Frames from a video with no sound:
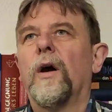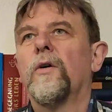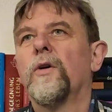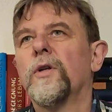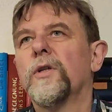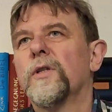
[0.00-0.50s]

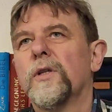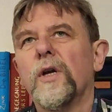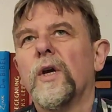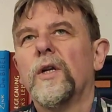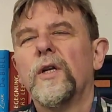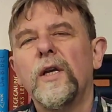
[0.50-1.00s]
Und
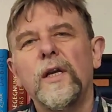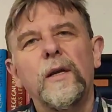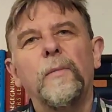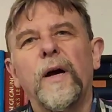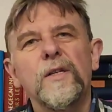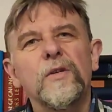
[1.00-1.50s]
die
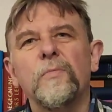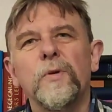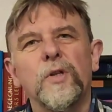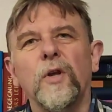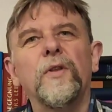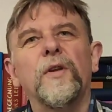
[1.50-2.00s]
ihm also
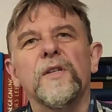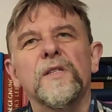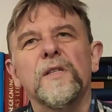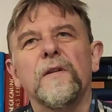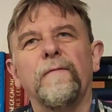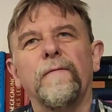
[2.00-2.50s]

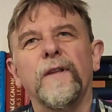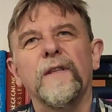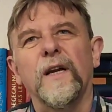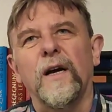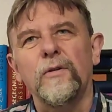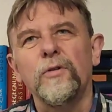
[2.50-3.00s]
besonders
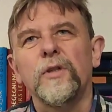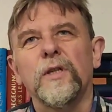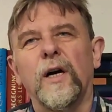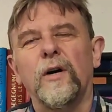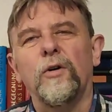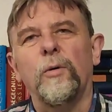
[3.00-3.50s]

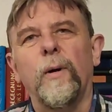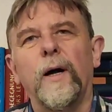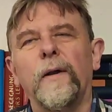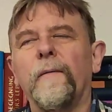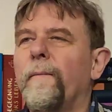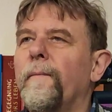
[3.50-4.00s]
vertraut auch waren.